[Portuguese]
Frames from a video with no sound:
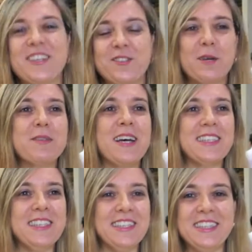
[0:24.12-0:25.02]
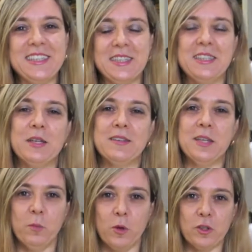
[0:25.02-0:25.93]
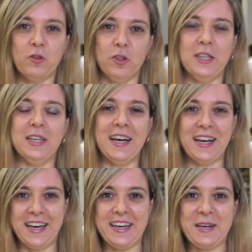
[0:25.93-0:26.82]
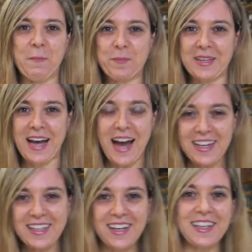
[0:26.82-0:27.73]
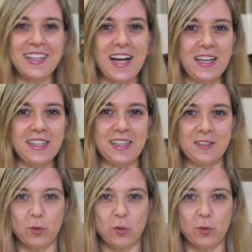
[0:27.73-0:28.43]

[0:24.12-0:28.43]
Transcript: Estamos aqui na cerimônia de é, carga e lacre das